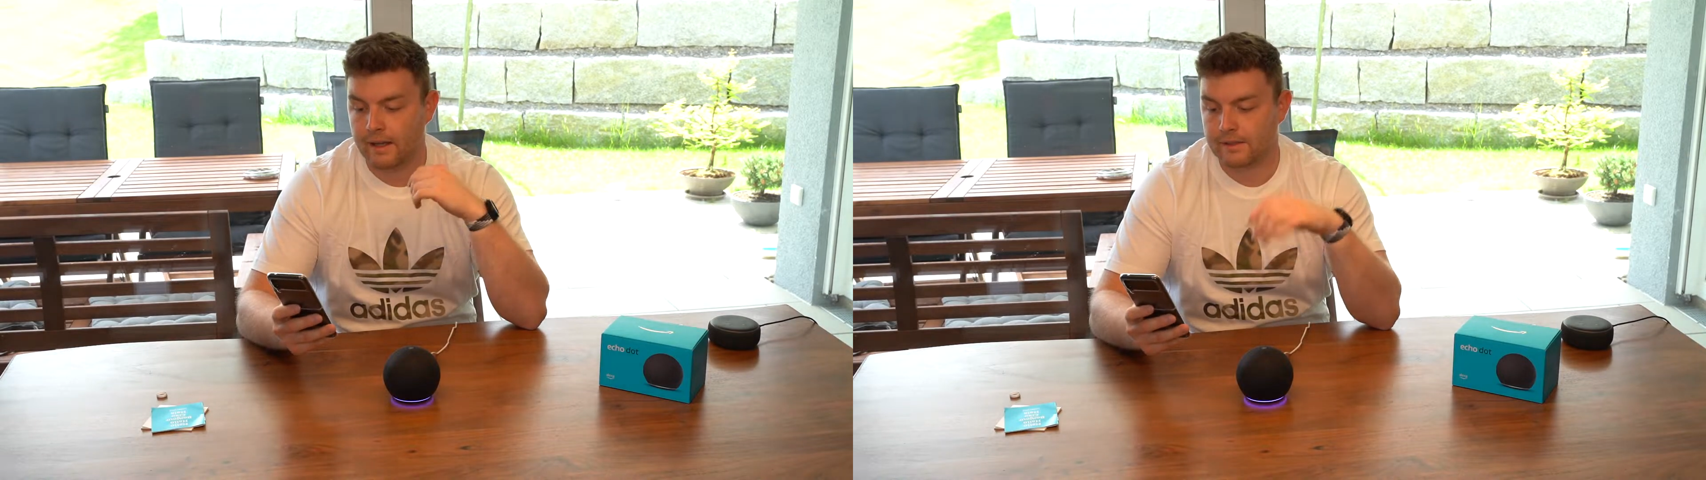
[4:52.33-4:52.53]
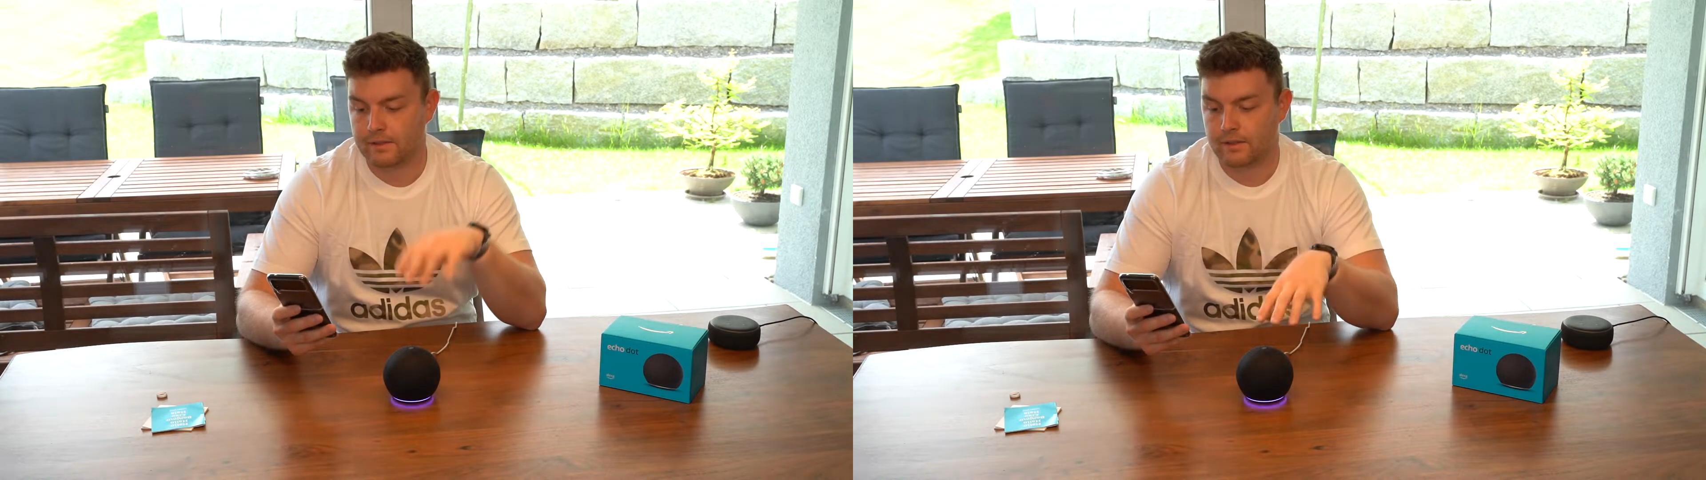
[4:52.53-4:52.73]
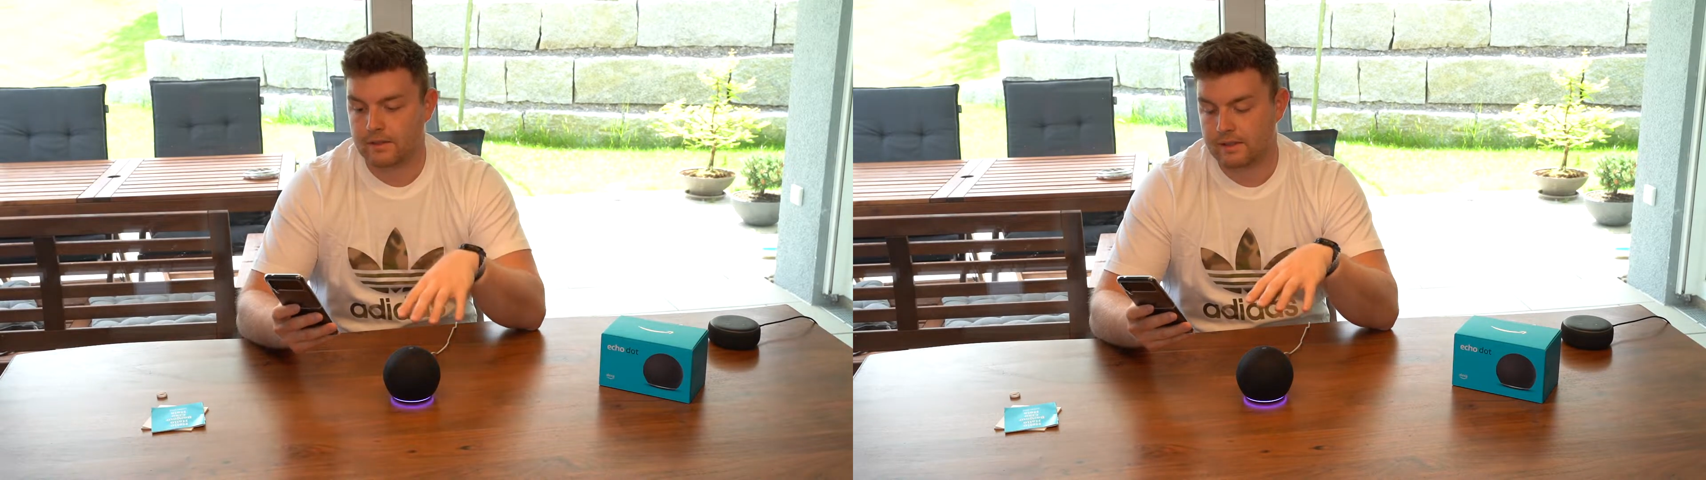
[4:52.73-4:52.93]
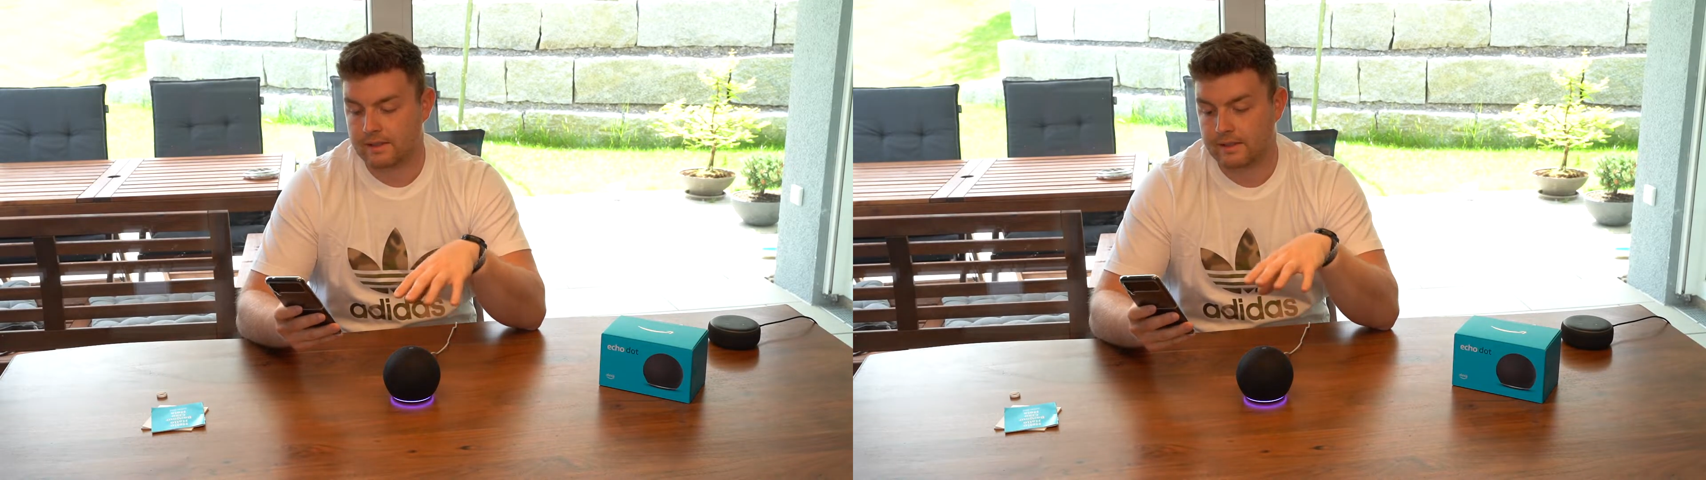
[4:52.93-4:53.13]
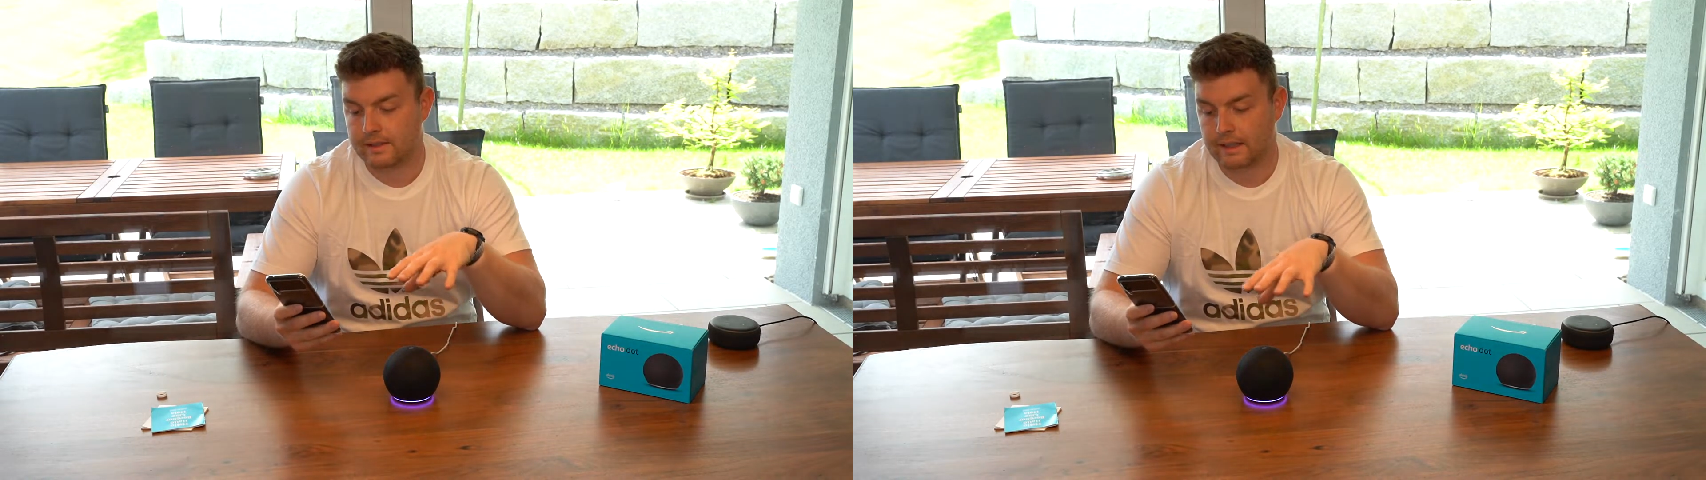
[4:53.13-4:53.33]
Ansonsten
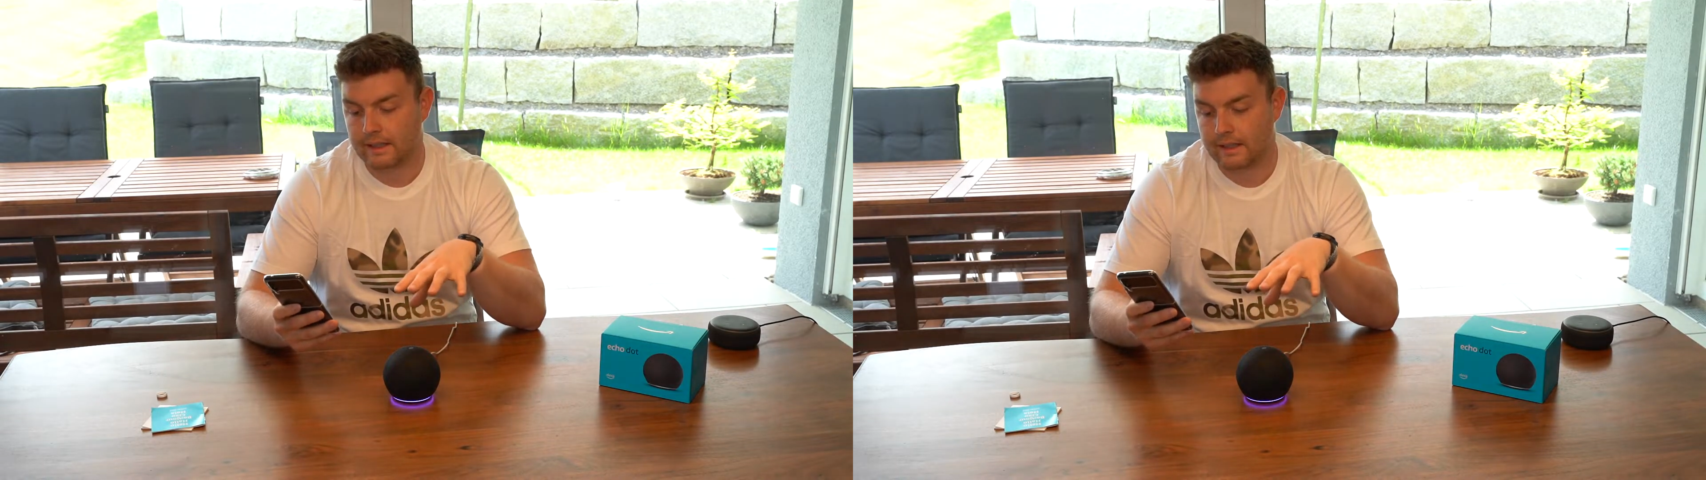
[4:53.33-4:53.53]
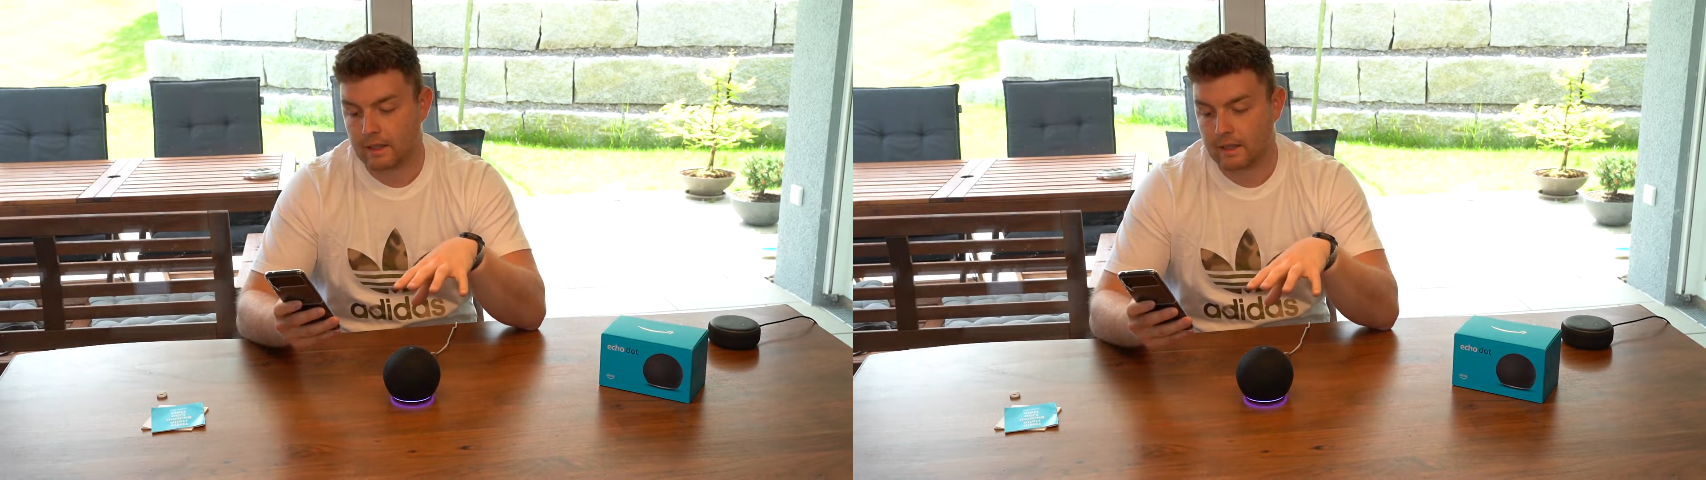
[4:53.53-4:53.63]
ist das Gerät